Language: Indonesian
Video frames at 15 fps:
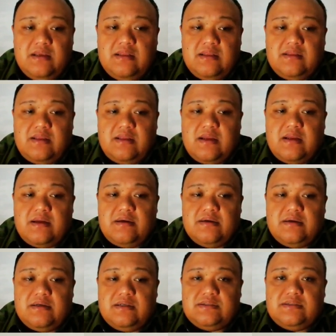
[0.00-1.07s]
kita
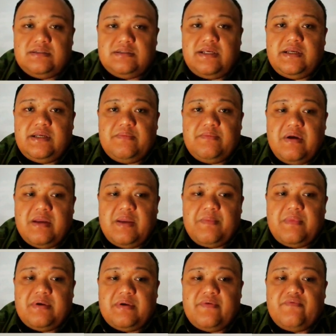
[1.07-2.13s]
uh, cek
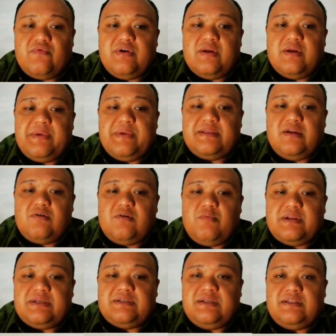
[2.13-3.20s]
bagaimana fundamental
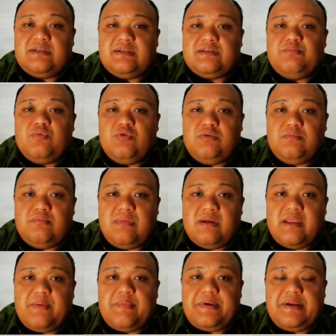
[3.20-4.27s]
koperasi tersebut,
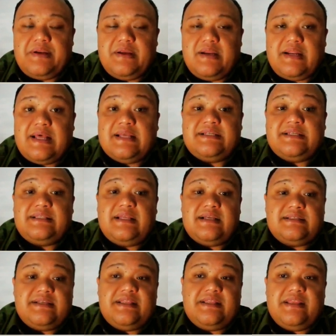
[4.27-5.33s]
bagaimana dengan
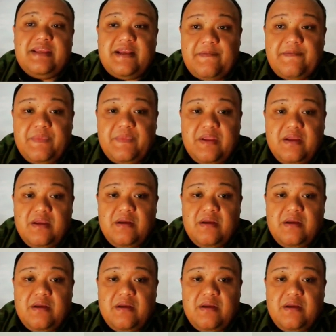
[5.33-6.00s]
aset-asetnya,